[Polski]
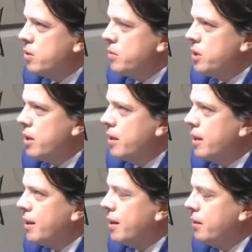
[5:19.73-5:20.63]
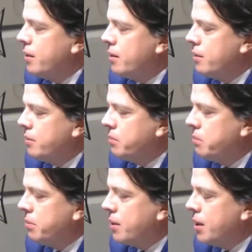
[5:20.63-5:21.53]
oczywiście
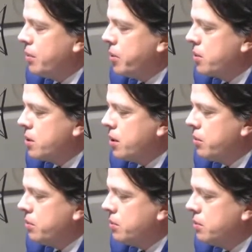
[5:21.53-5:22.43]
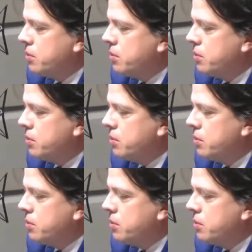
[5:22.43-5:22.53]
najlepiej oceniam